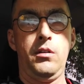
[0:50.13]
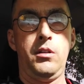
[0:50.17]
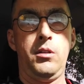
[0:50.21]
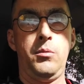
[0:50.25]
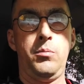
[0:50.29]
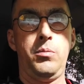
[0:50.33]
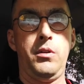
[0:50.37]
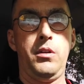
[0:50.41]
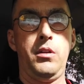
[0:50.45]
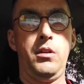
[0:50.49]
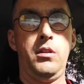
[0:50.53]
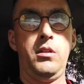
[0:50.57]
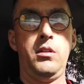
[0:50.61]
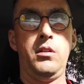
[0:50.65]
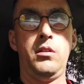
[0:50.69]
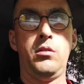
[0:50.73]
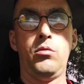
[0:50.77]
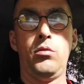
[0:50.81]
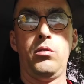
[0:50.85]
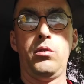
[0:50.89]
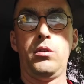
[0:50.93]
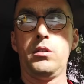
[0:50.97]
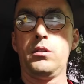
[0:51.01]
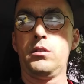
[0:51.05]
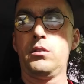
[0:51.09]
Теперь они
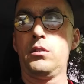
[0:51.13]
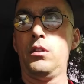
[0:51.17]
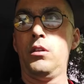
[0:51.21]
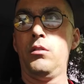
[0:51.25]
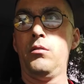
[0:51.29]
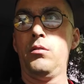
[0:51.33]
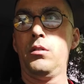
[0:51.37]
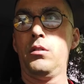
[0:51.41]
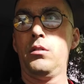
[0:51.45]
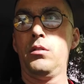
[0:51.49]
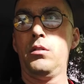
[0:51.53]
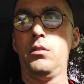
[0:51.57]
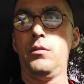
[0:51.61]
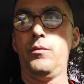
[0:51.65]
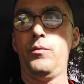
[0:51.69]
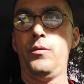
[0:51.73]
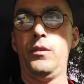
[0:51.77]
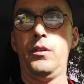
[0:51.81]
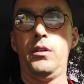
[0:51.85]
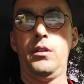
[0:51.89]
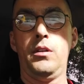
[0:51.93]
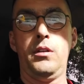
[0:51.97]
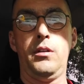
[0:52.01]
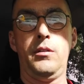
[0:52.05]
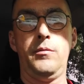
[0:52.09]
только ставят
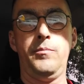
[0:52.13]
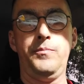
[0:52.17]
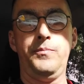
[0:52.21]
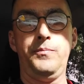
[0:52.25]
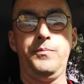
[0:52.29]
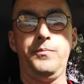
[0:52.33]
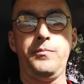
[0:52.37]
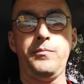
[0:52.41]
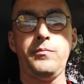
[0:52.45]
на